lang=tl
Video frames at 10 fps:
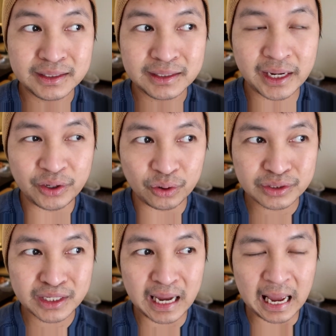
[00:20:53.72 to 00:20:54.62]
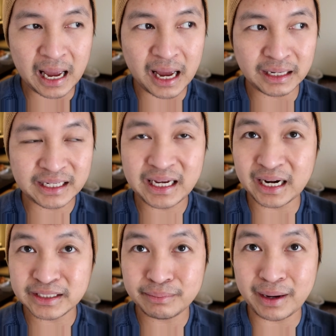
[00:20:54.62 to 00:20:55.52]
kayo sa uh,
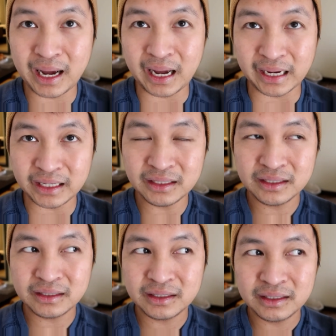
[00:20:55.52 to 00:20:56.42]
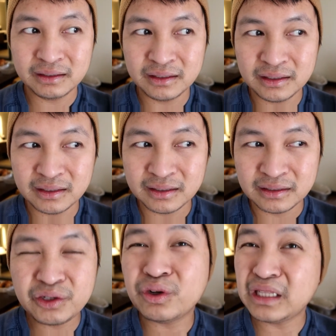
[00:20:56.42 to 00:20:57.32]
nangyayari sa bahay,
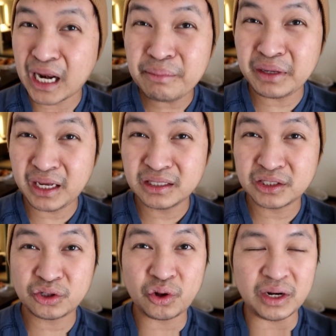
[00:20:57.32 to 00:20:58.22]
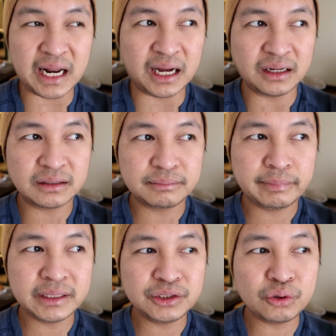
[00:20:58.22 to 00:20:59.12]
hindi ko rin alam eh, sa totoo lang.
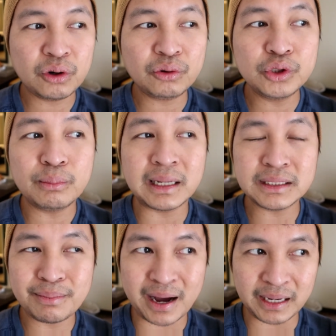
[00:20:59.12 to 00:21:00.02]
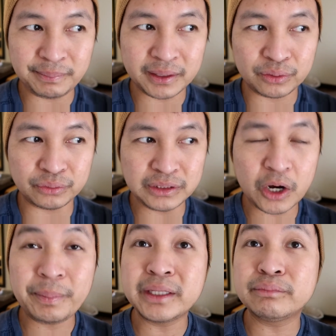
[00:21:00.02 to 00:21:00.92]
Pwede siguro akong dumaan sa bahay pero hindi
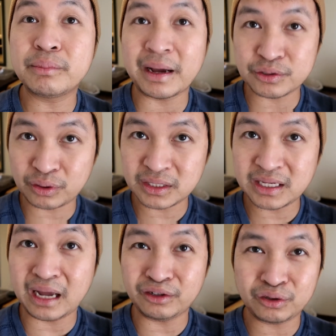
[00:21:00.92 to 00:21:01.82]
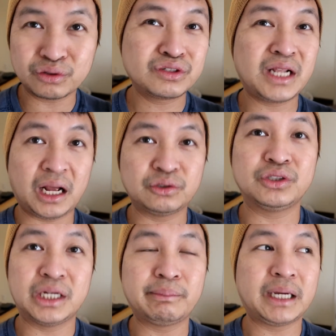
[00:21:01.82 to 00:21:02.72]
ako pwedeng pumasok kasi under construction
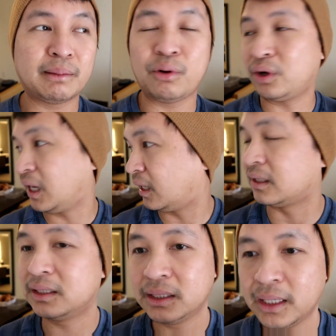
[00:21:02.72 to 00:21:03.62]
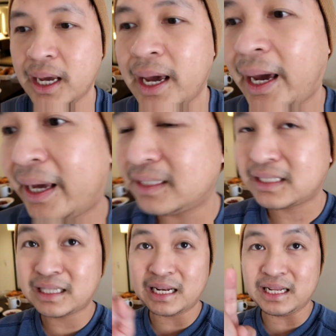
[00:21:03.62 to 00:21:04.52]
siya na may kabongga. And
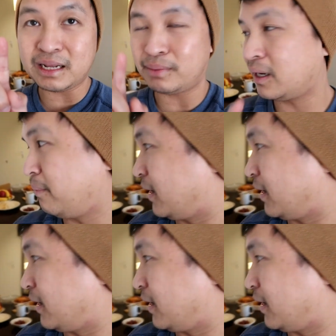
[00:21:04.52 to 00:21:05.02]
sandali lang mga